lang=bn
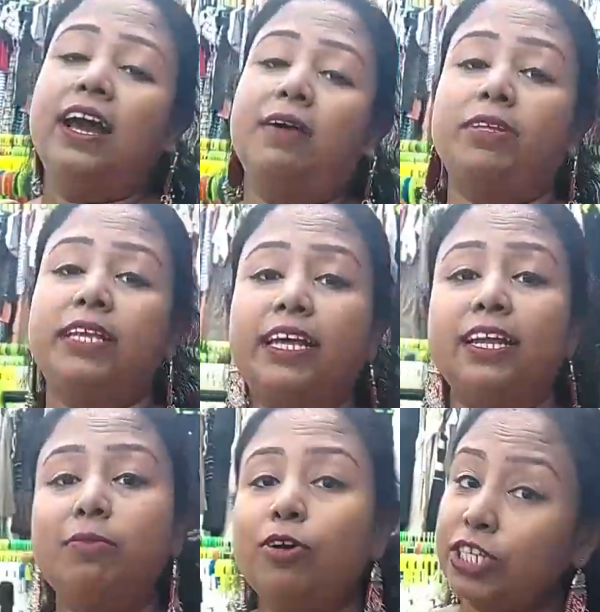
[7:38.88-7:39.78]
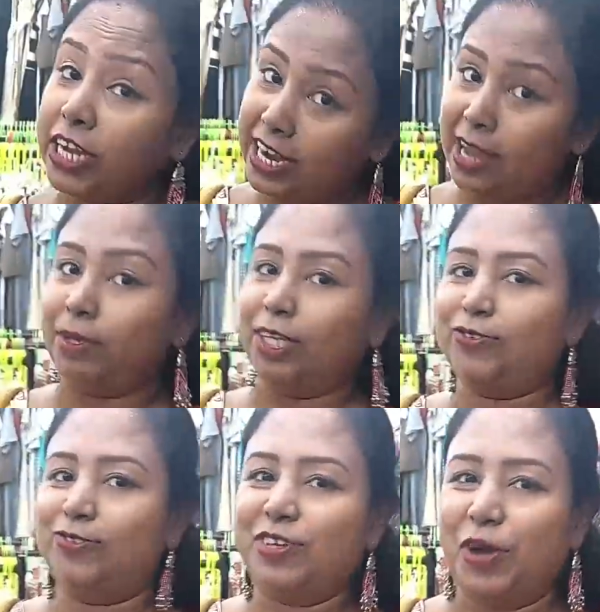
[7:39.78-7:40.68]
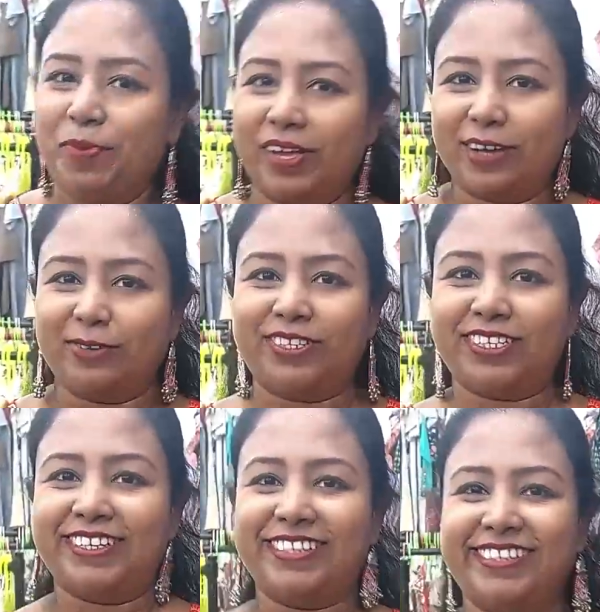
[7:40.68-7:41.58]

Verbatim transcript: আমরা দেখে নেব সেখানে আমাদের জন্য কি অপেক্ষা করছে